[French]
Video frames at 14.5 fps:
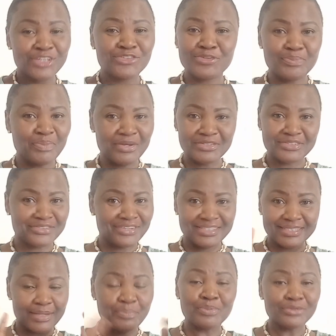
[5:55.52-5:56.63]
Tu penses que
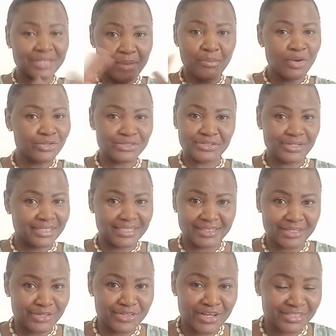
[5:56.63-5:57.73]
c'est pour tes beaux yeux qui
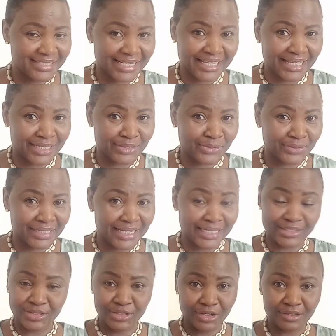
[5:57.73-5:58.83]
te donnent ces cadeaux-là
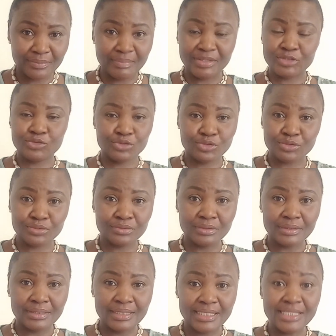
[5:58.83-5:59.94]
Non, mais du tout.
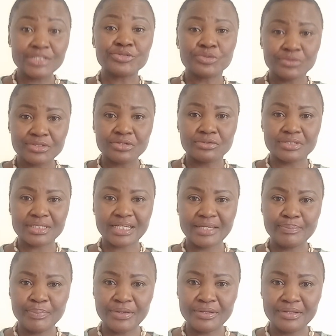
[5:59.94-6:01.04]
Ils sont sans
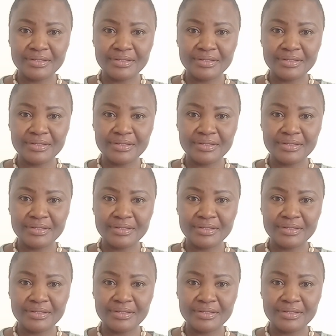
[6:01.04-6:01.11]
scrupules.